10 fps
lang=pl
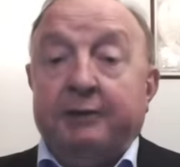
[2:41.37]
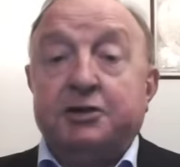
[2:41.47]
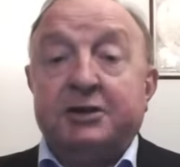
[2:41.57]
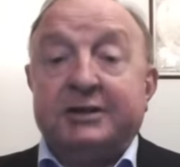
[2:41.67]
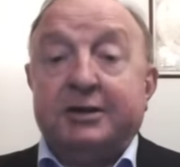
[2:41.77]

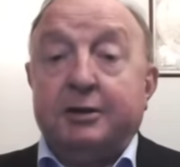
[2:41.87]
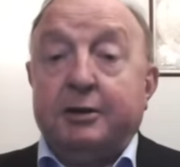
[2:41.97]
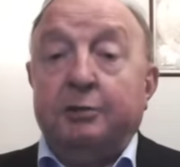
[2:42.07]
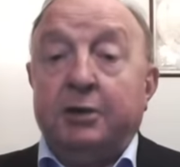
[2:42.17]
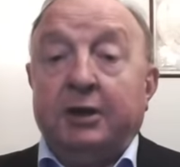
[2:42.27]
wszystkich
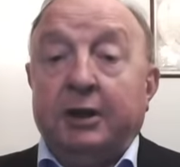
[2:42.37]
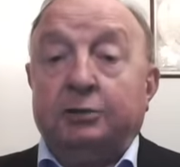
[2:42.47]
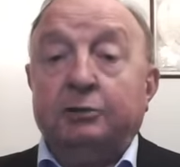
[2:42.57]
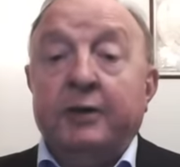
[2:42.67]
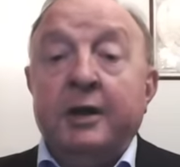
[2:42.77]

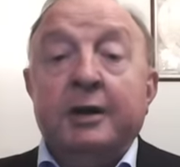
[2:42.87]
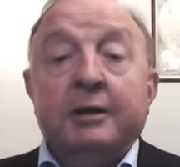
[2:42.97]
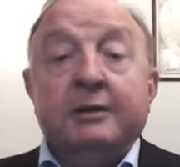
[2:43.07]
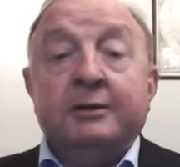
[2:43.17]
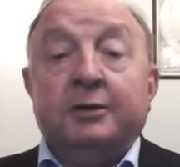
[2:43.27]
komitetów
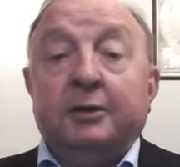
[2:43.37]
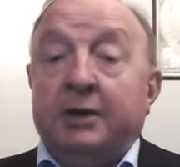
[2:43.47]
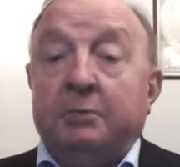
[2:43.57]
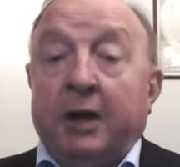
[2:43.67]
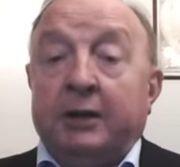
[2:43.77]
y, do
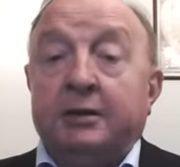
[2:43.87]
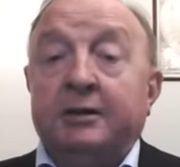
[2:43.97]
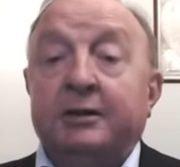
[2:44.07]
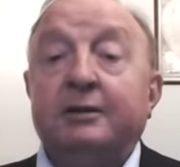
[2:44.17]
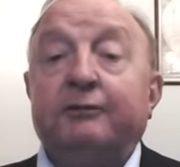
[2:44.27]
debaty,
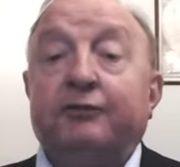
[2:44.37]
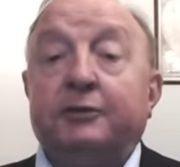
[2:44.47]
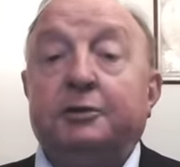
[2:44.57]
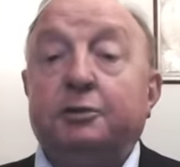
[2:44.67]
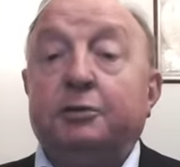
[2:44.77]
y,
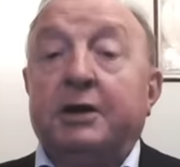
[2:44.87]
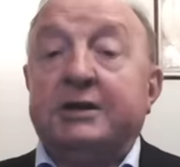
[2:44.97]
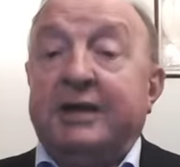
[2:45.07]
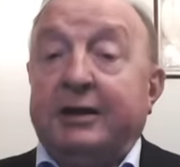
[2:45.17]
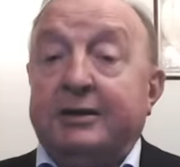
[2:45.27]
które
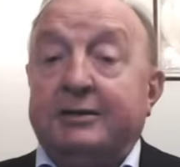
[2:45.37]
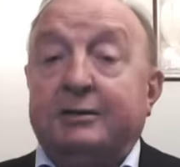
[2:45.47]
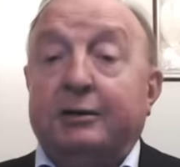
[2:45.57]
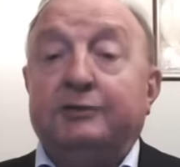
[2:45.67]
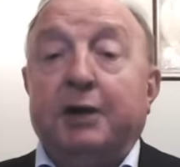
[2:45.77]

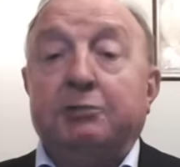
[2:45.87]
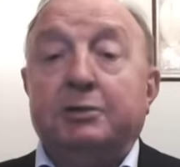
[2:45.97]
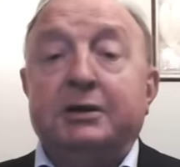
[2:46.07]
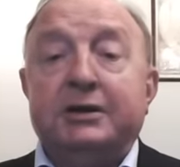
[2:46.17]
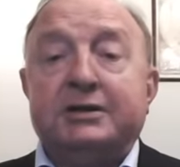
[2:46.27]
zarejestrowały
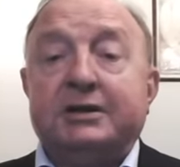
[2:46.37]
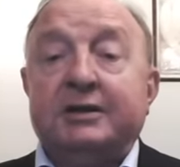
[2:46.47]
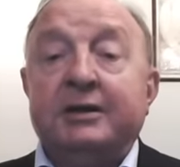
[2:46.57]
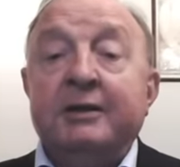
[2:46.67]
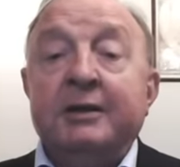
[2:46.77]

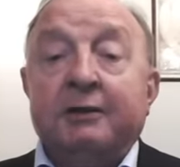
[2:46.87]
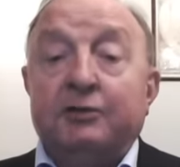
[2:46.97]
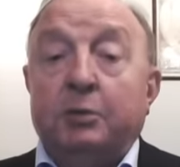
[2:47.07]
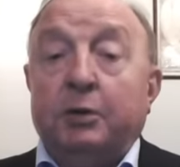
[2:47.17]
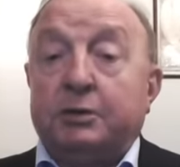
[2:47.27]
listy
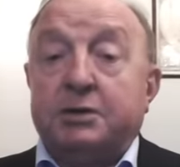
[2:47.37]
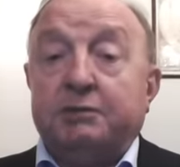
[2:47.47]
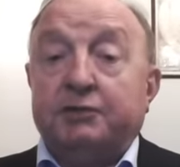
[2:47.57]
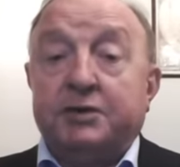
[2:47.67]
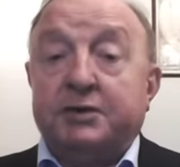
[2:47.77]
wyborcze
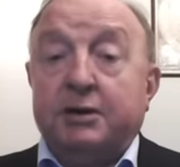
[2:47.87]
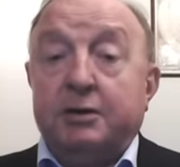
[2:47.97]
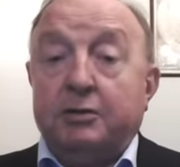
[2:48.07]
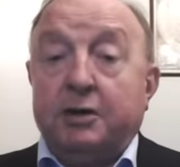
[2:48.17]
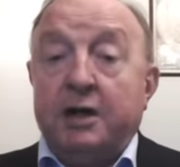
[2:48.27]
we wszystkich
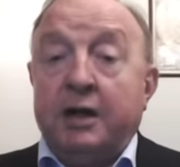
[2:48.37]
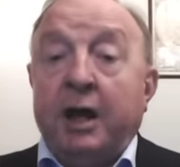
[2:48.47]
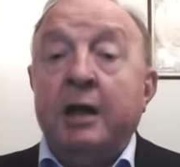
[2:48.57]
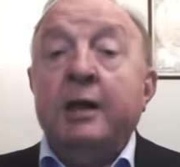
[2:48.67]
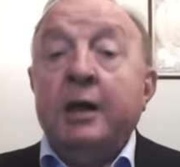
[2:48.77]

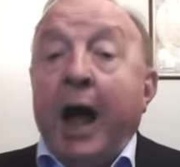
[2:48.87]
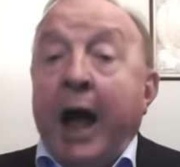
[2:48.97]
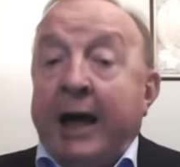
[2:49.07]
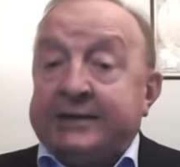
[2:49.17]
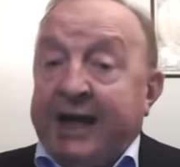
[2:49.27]
okręgach.
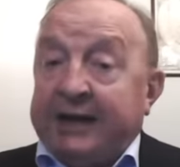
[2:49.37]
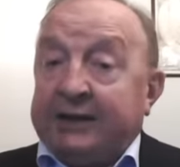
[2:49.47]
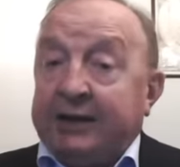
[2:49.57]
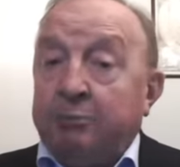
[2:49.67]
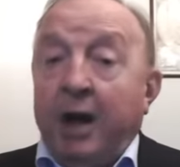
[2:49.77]
A
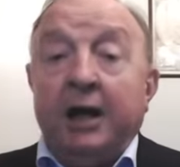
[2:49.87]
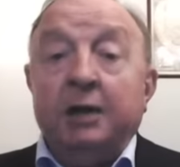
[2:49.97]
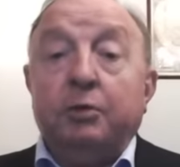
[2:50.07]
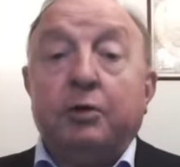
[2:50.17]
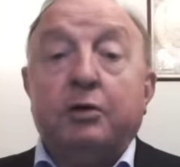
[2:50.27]
zatem
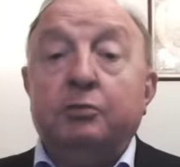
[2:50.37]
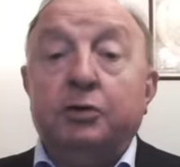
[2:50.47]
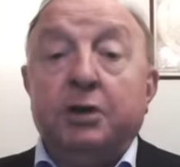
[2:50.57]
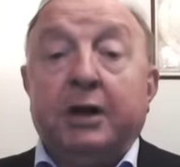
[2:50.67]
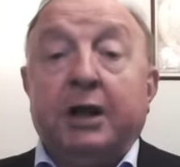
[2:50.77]
albo
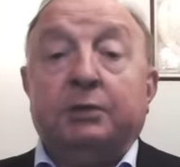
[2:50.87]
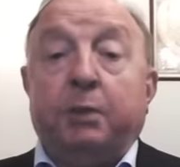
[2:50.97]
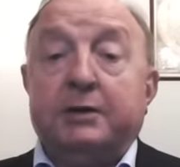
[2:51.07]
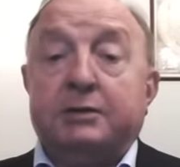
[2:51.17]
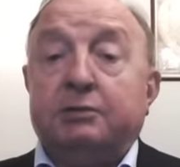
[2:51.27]
komunikat
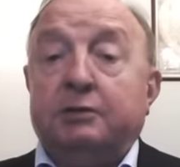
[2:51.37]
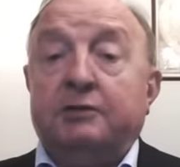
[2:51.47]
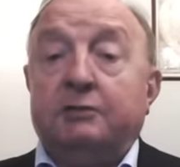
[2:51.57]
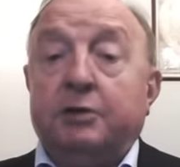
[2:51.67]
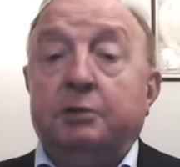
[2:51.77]

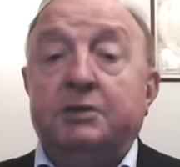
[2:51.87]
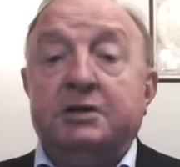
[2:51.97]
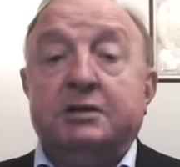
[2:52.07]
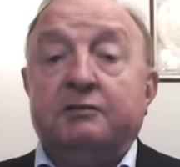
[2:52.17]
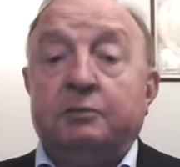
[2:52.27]
Państwowej
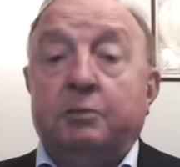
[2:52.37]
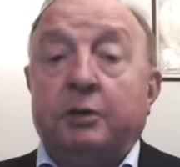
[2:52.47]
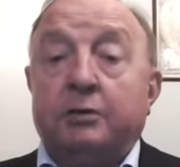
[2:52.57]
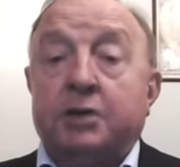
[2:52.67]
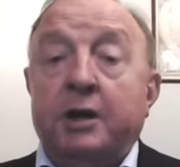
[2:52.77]
Komisji
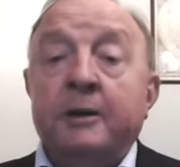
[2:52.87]
Wyborczej